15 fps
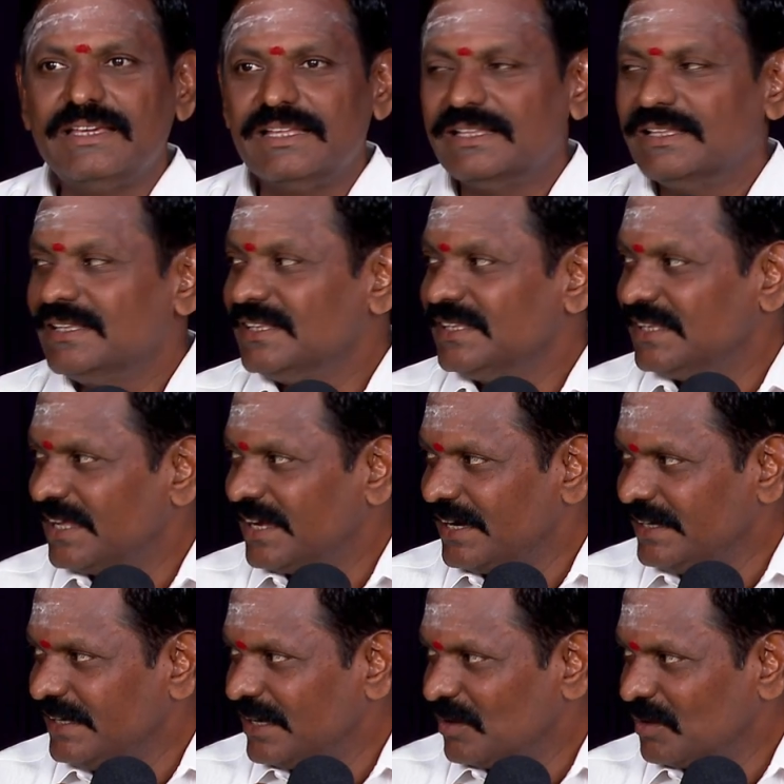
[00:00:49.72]
எந்த
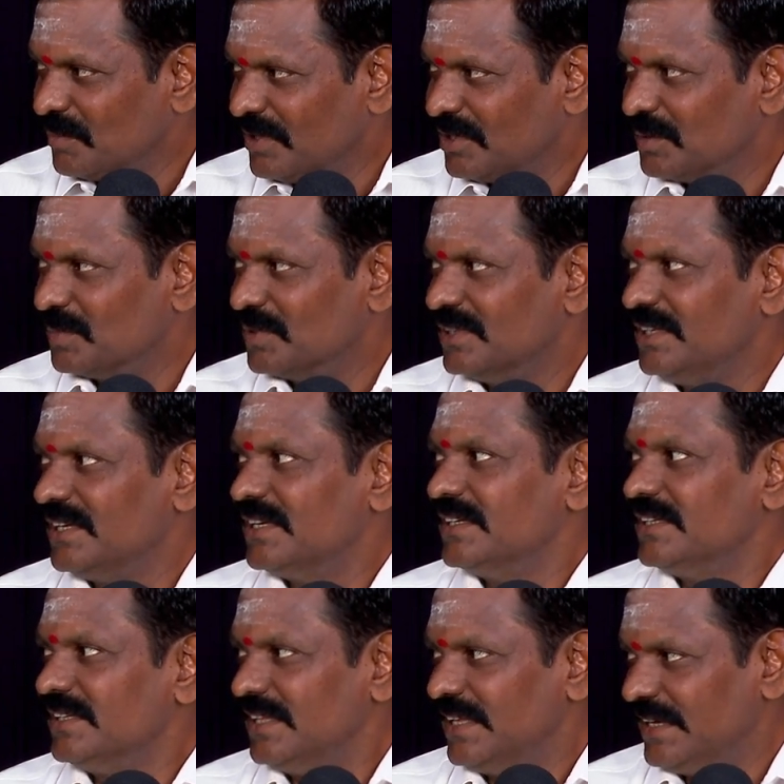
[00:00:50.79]
ஐடியாவுமே இதை பற்றி
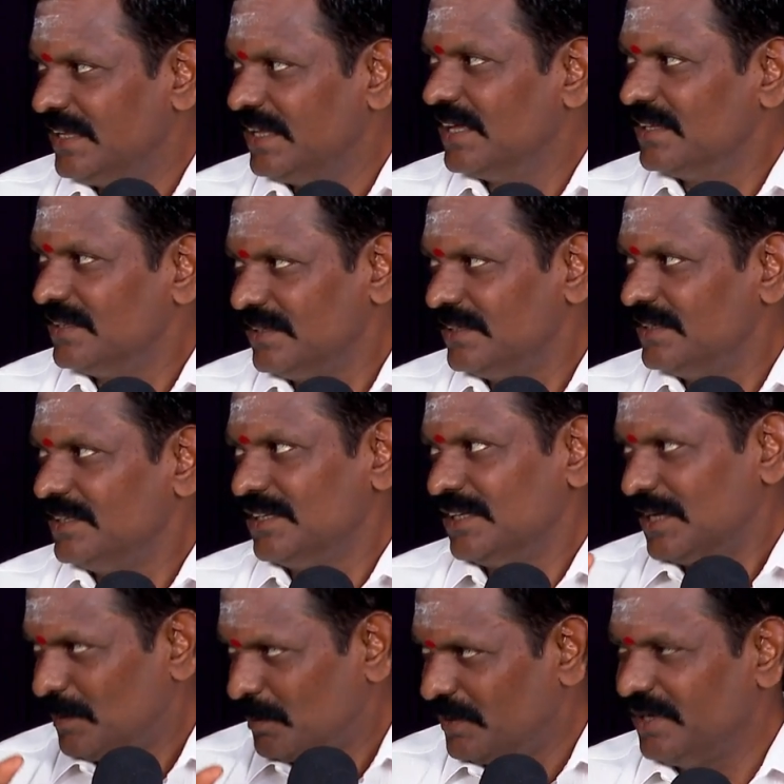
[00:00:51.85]
எனக்கு தெரியாது
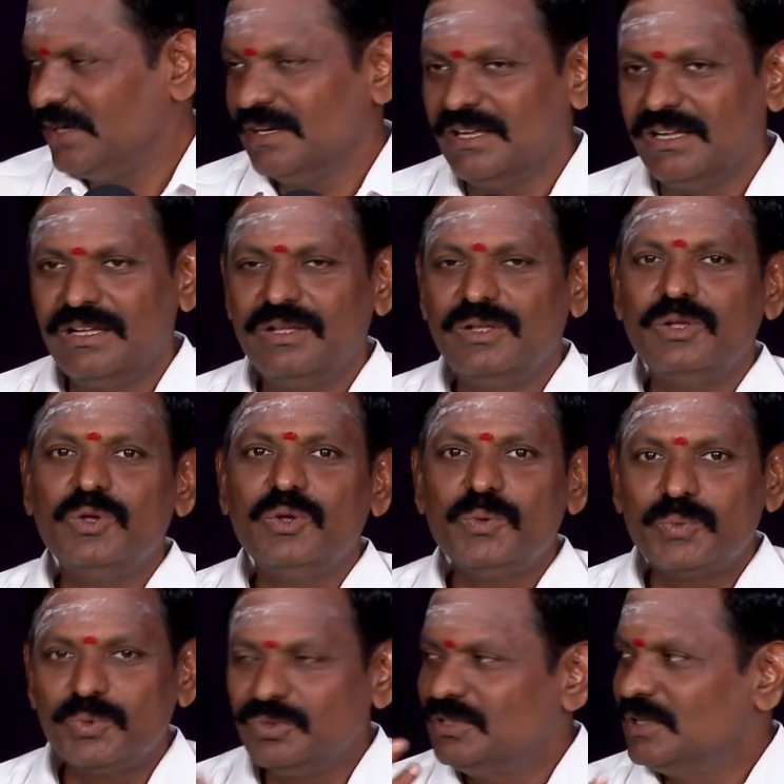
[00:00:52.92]
அப்படின்னா
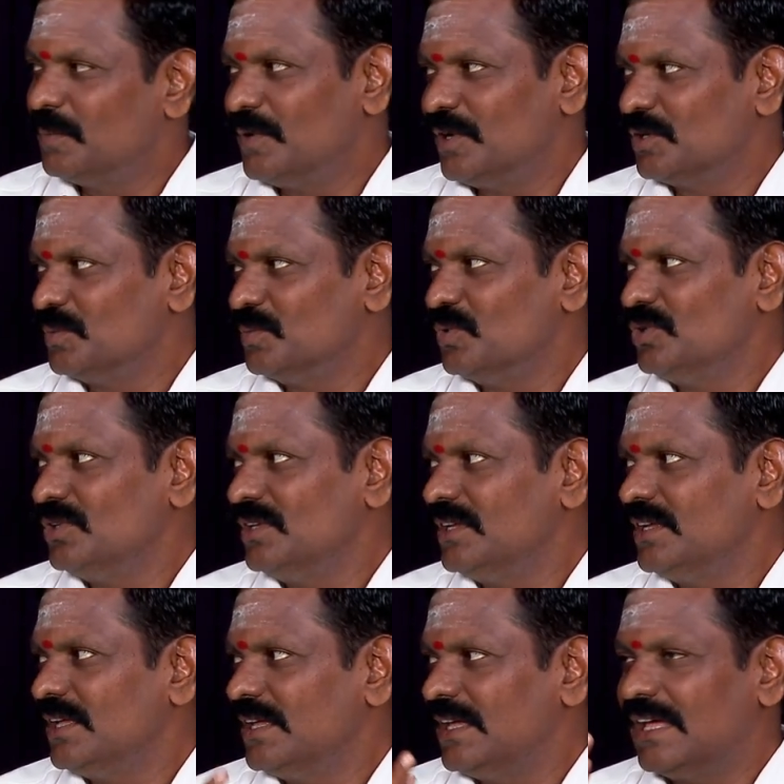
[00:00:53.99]
புதுசாக பார்க்கும்போது
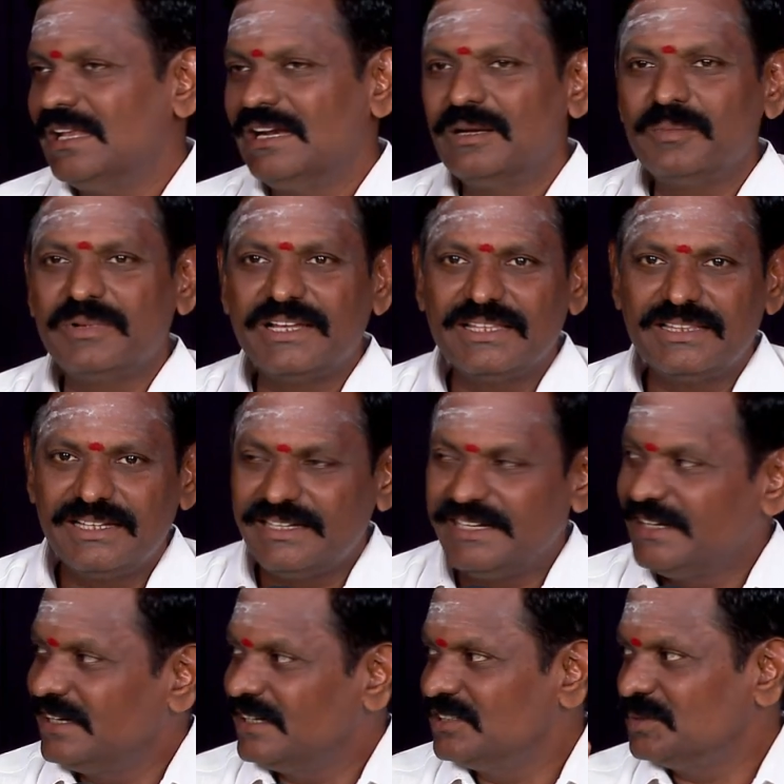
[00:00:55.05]
அதில் நமக்கு எந்த
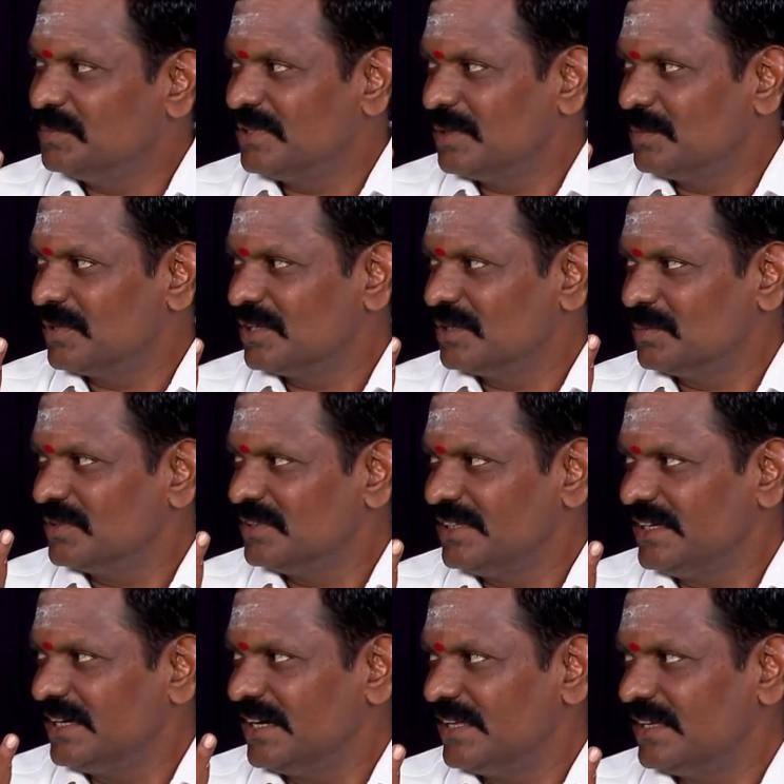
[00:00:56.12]
டீட்டெயில்ஸுமே நமக்கு அதை
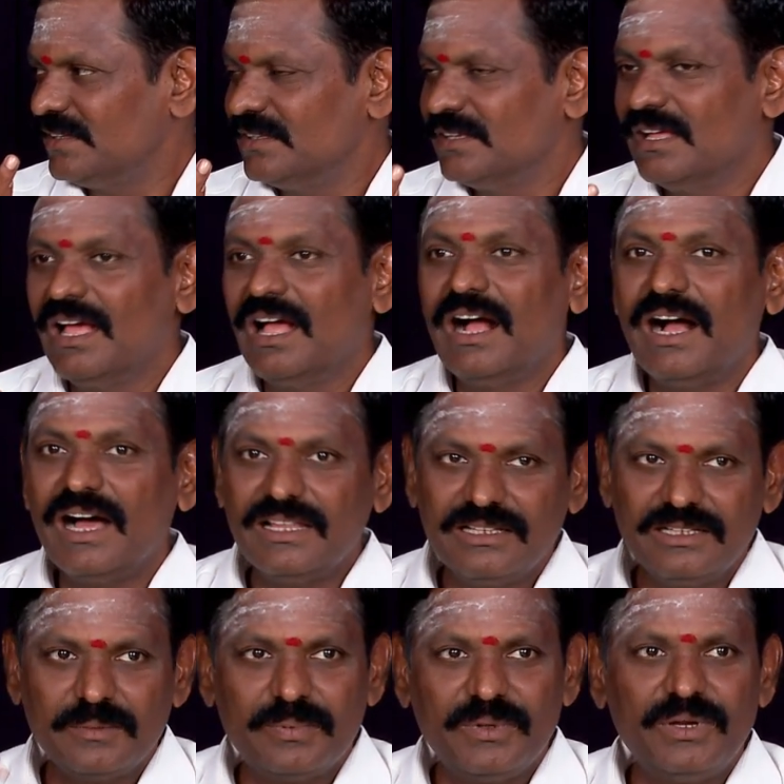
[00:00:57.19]
பற்றி கிடையாது
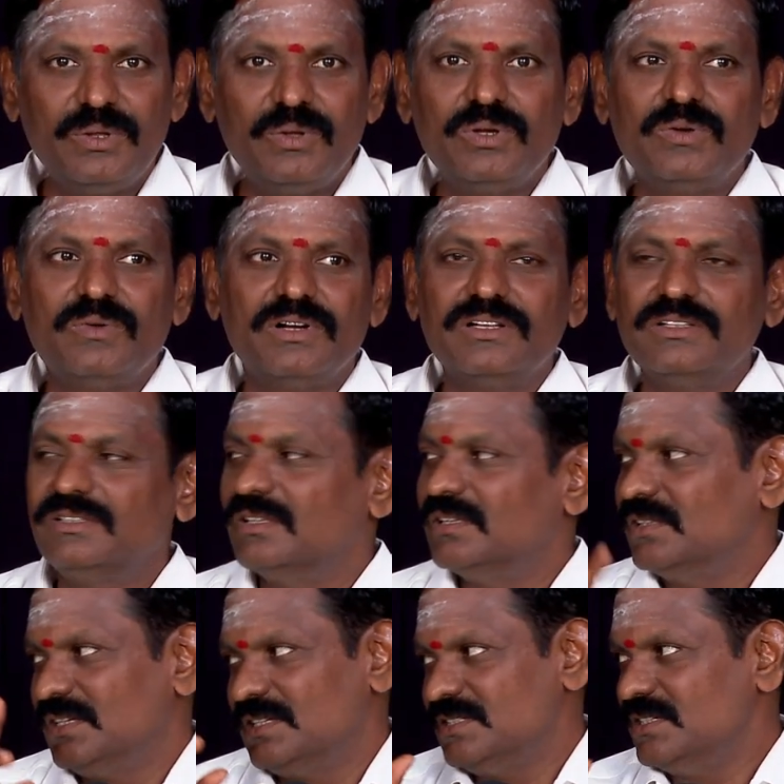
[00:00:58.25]
அதுக்கு பெரியவங்க
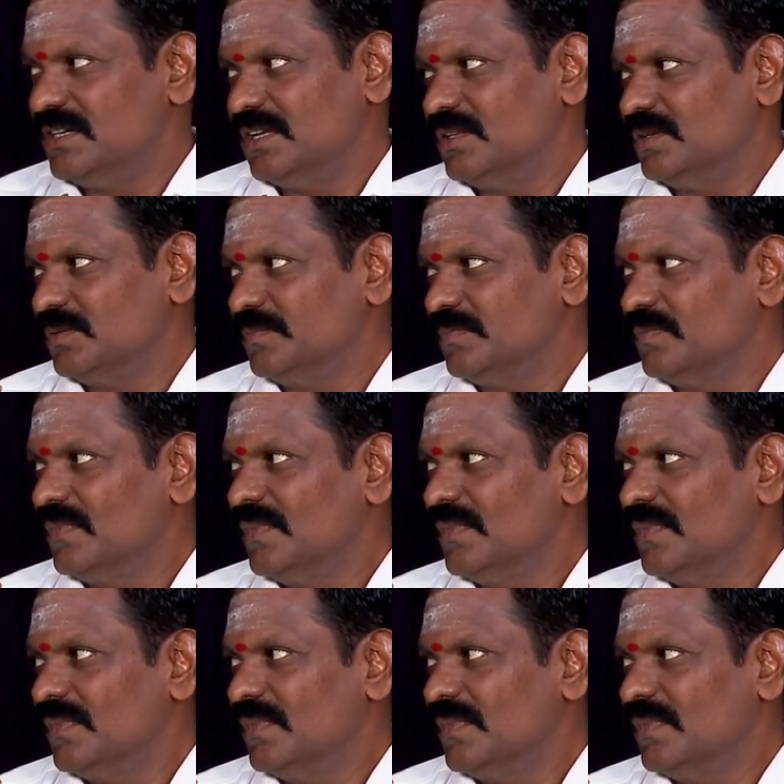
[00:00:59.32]
வகுத்தது தான் ஜாதகம்